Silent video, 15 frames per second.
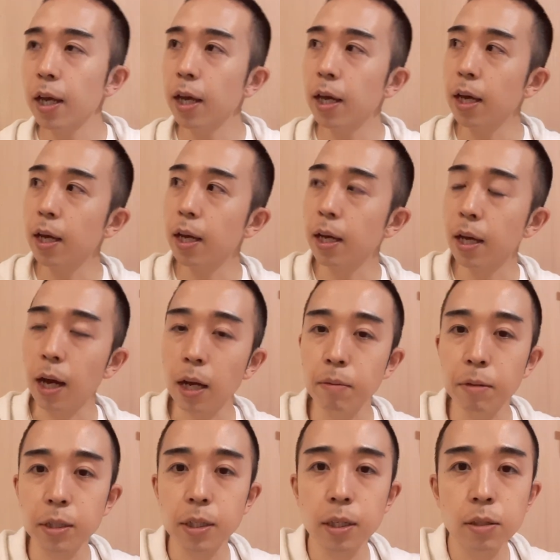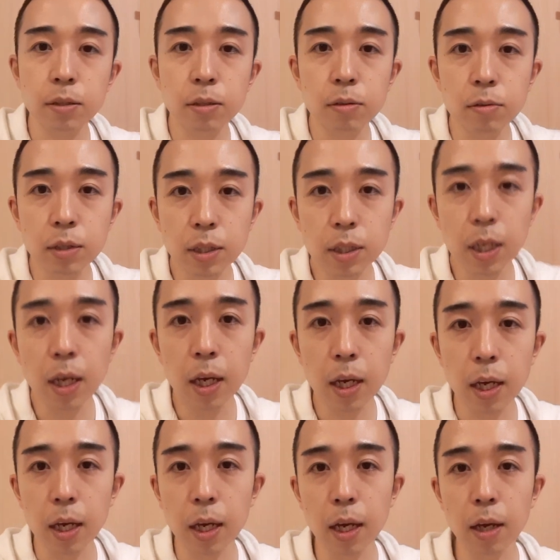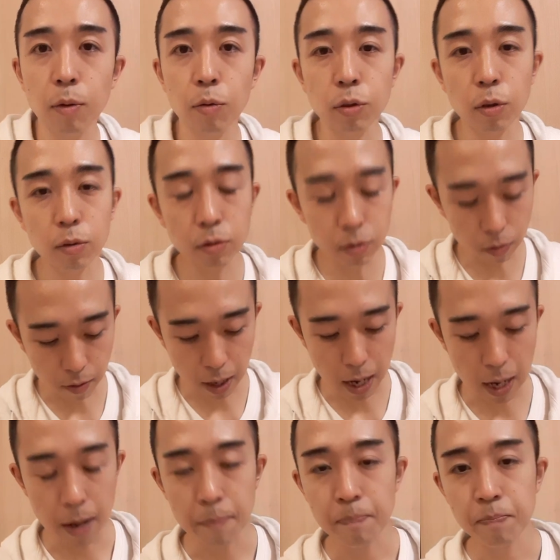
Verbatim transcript: えー、春巻選手として、えー、踊るのは、